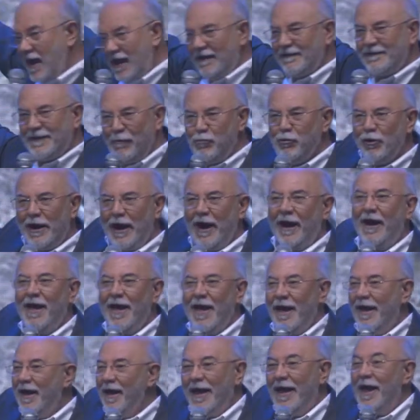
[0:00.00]
que, que é essa mulher?
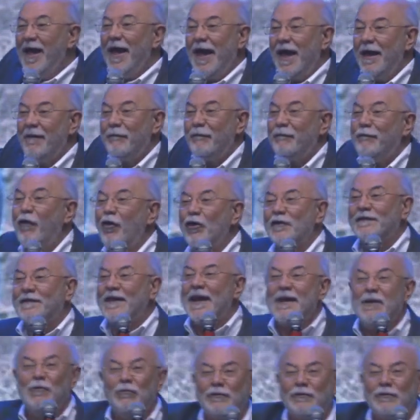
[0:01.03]
Você